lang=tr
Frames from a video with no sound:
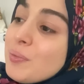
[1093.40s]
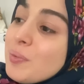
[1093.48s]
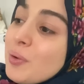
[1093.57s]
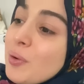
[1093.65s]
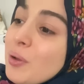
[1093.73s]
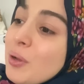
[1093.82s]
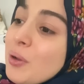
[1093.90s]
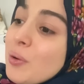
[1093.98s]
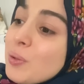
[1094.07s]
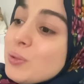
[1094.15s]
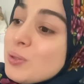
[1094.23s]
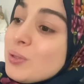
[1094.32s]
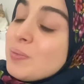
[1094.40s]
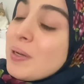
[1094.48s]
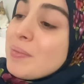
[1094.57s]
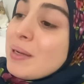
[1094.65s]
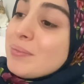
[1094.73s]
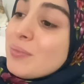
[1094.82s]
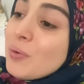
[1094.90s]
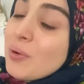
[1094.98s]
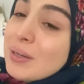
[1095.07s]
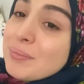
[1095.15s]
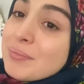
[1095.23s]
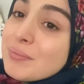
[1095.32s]
böyle oturup hemen o
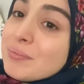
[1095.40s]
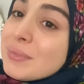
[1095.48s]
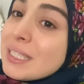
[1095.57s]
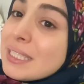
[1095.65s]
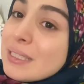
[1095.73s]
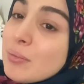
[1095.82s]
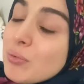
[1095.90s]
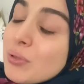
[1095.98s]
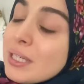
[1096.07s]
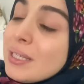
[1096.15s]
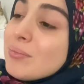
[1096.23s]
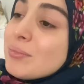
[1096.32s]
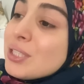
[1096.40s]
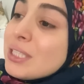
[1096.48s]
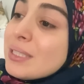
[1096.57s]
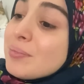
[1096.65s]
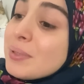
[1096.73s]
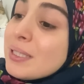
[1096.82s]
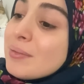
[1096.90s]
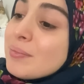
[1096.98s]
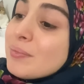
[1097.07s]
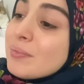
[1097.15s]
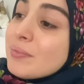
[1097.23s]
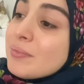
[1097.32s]
an bir kitap okuyayım, bir şey
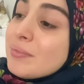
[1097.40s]
yapayım,